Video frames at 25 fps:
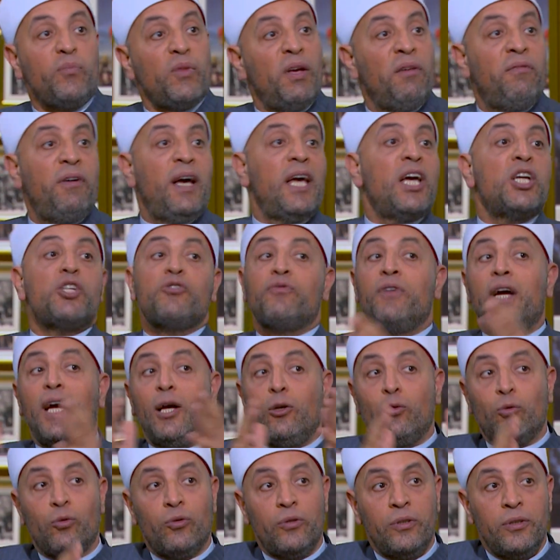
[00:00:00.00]
فيشفع
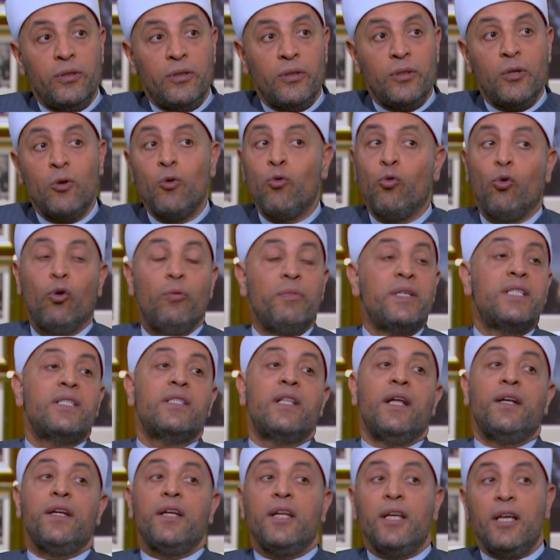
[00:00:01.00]
له
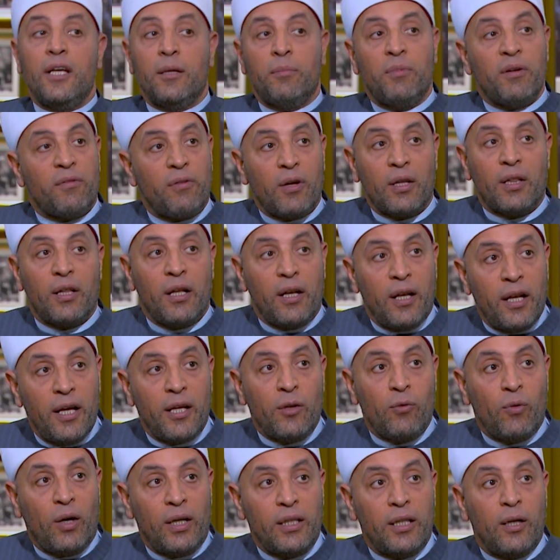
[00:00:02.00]
ومستنيه بفضل الله
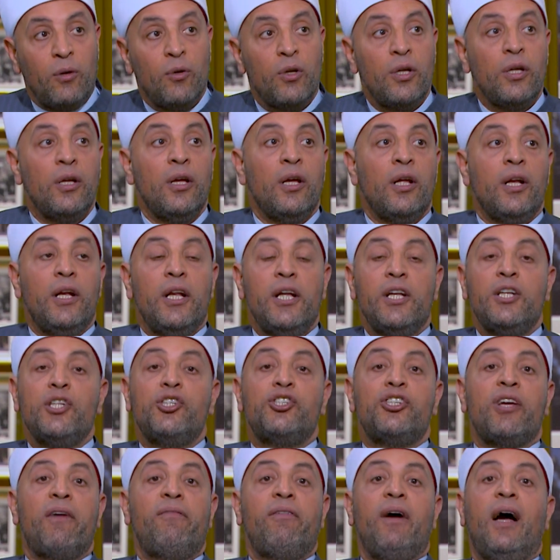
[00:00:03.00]
وحده لأن
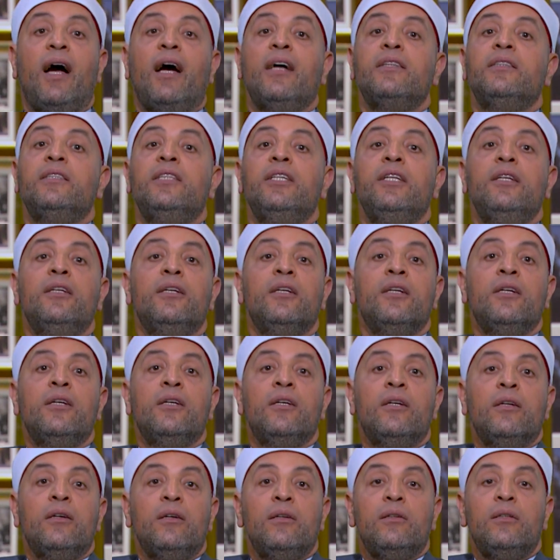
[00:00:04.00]
الشفاعات دي
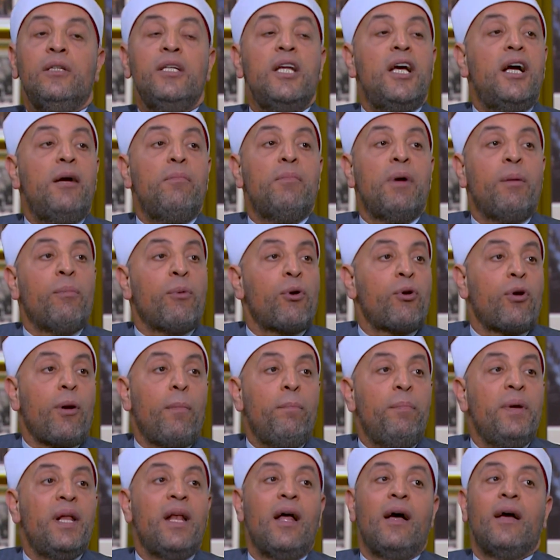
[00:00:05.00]
نعمة من
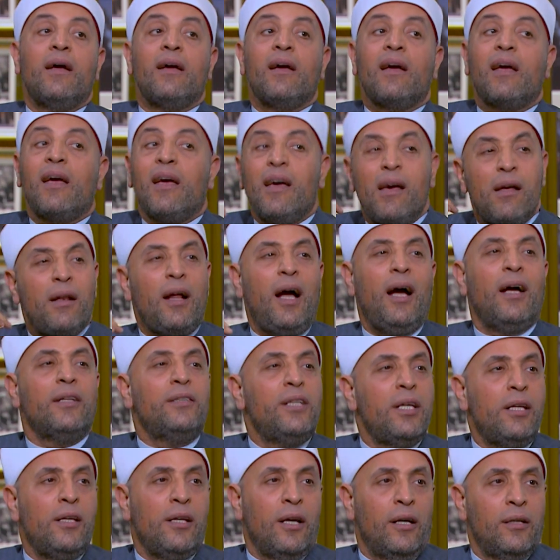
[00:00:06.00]
ربنا غير
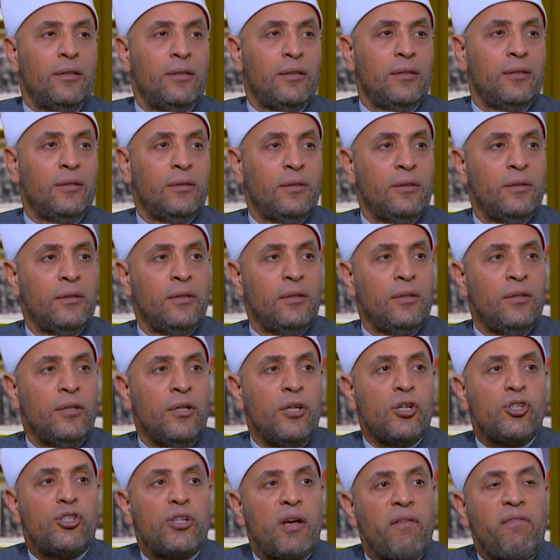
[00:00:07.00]
عادية
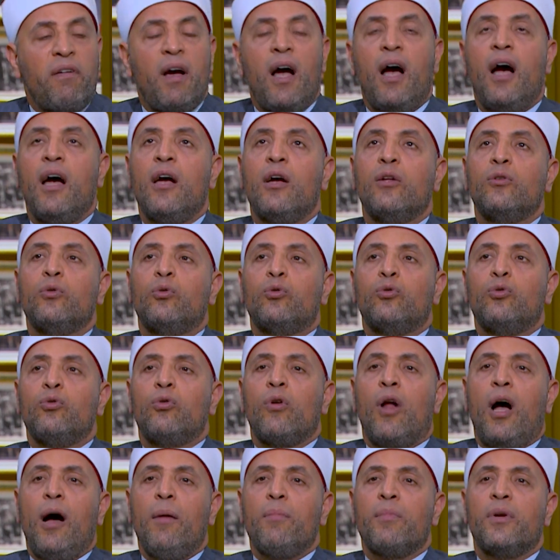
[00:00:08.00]
الشفاعة يا
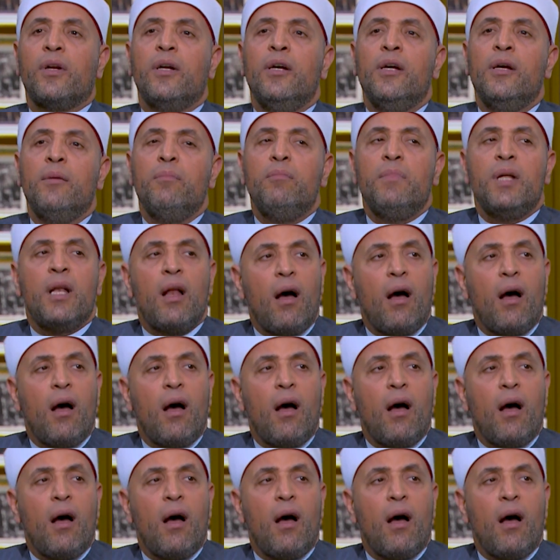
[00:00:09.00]
دكتور عمرو من